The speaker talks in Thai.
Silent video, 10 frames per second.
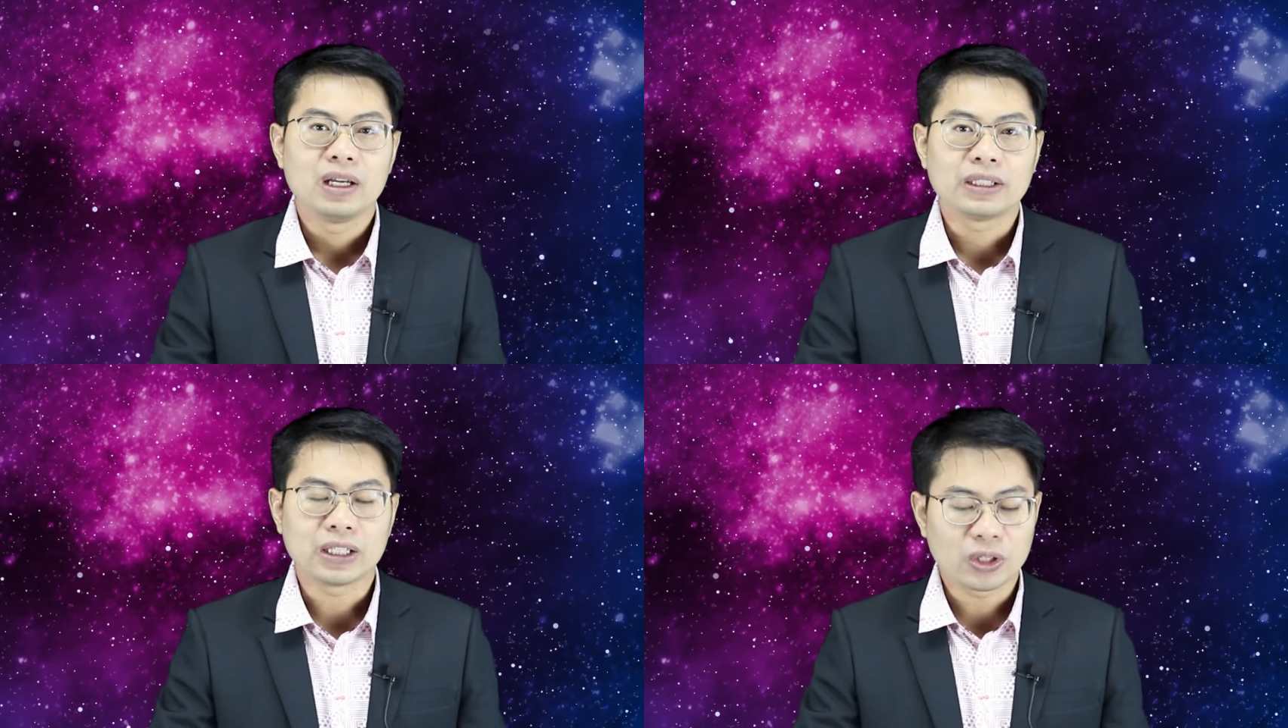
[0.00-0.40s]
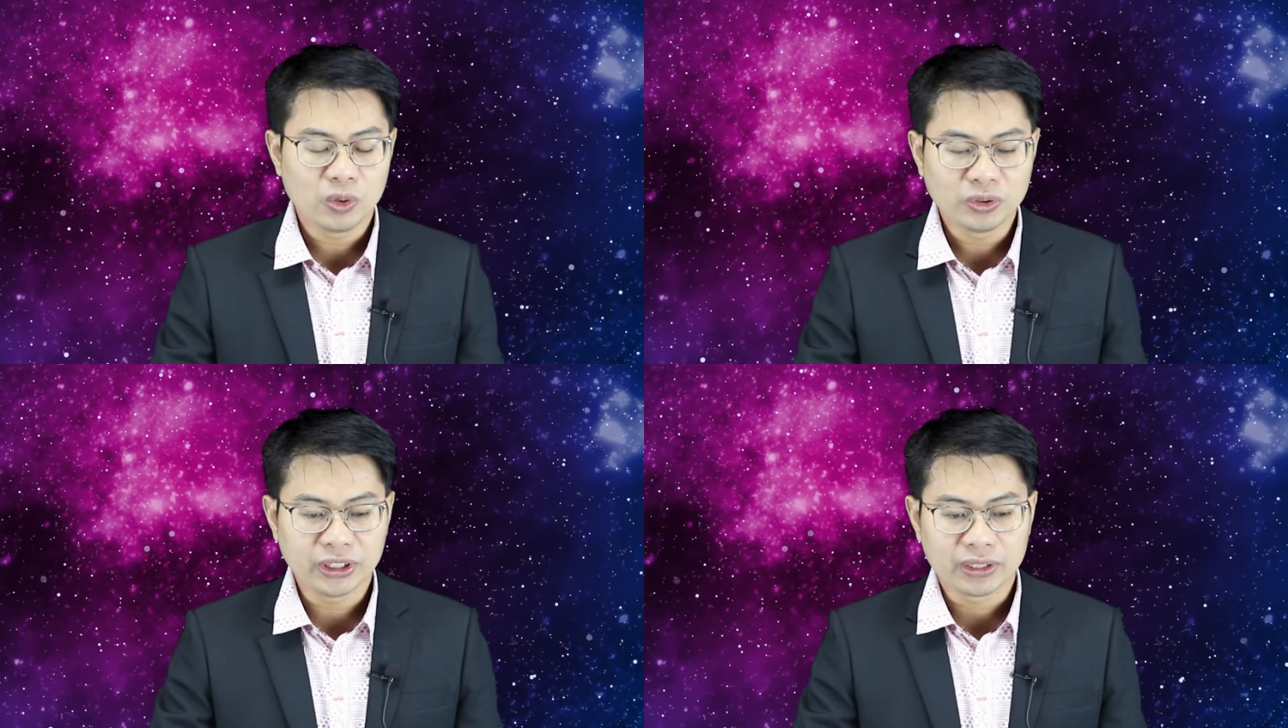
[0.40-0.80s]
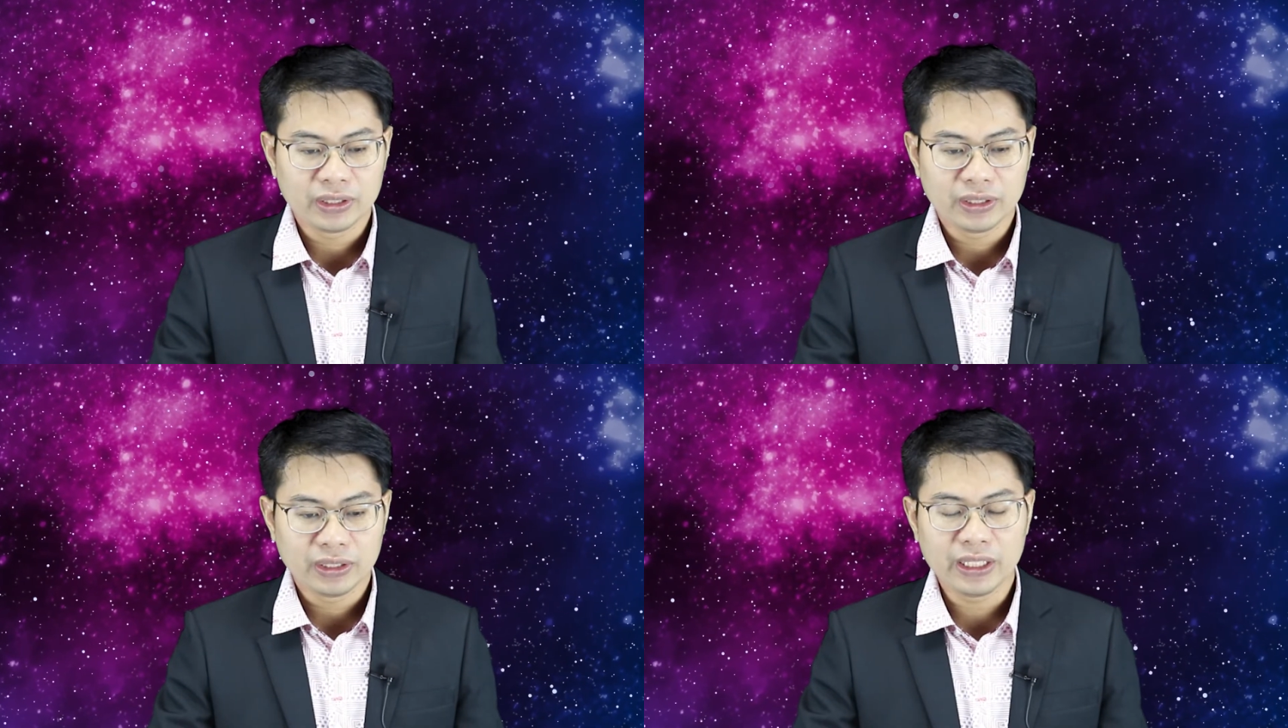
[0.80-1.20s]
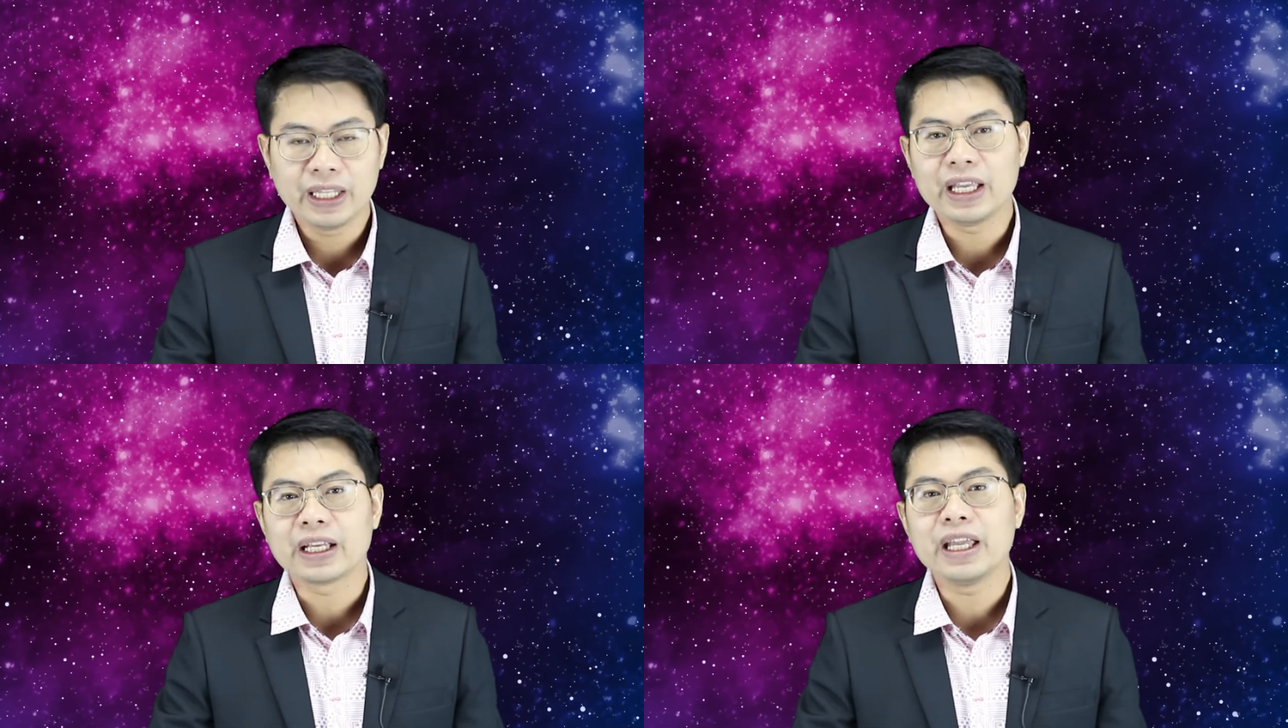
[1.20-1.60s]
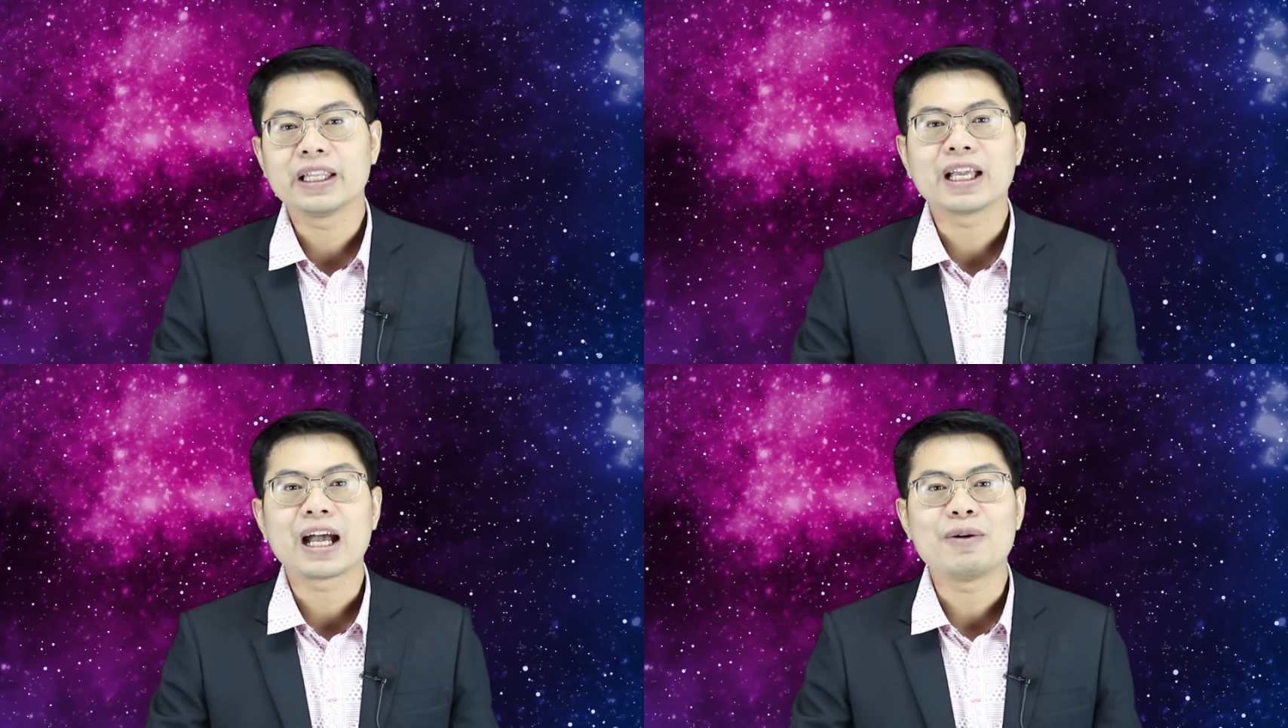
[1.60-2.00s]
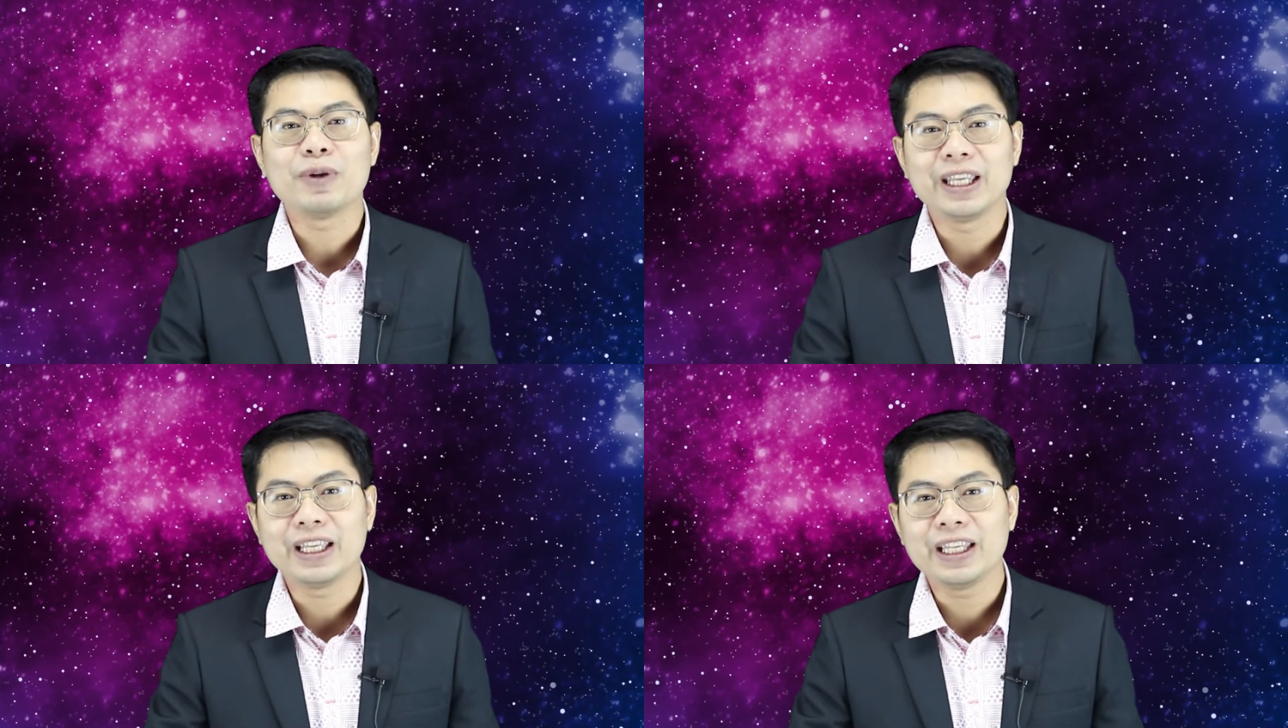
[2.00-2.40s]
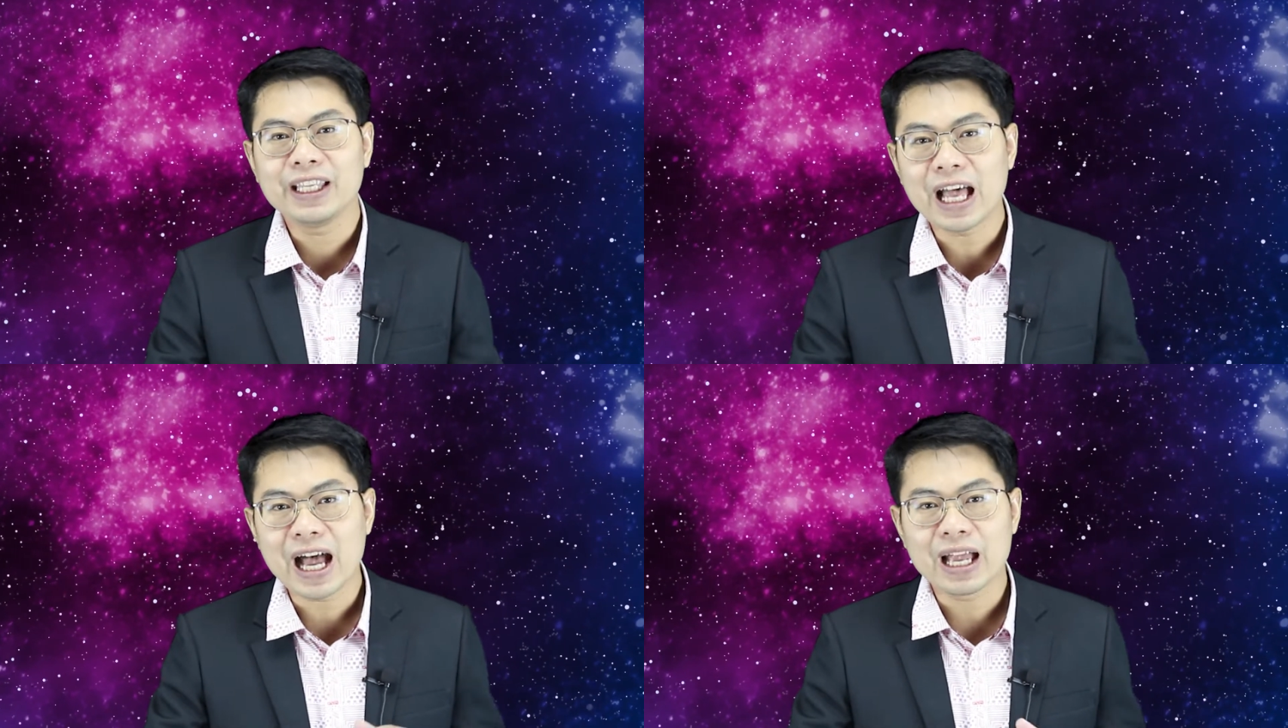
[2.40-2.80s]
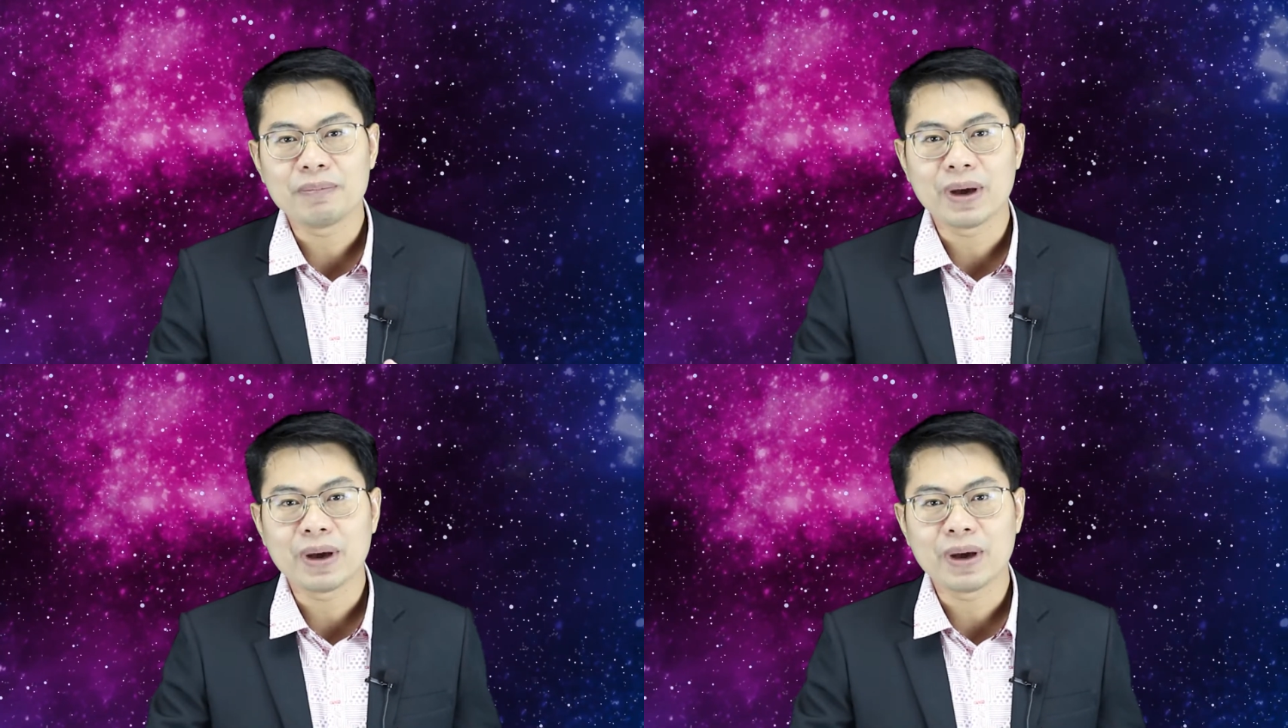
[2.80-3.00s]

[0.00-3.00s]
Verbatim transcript: อาจารย์ก็รู้สึกยินดีอย่างยิ่งนะครับ วันนี้ที่ได้